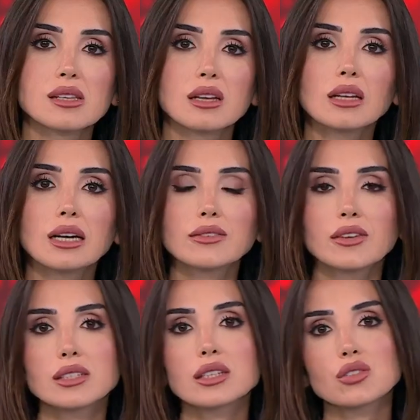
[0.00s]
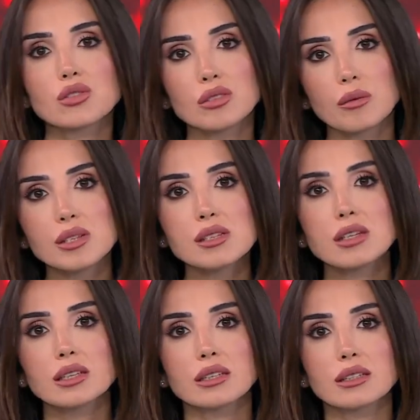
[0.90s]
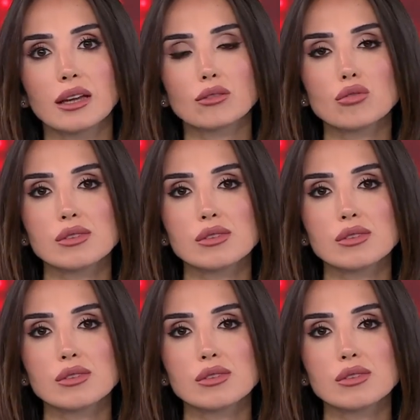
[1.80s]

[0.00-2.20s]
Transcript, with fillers: Piyasalar Fed'in açıklamasına kilitlendi.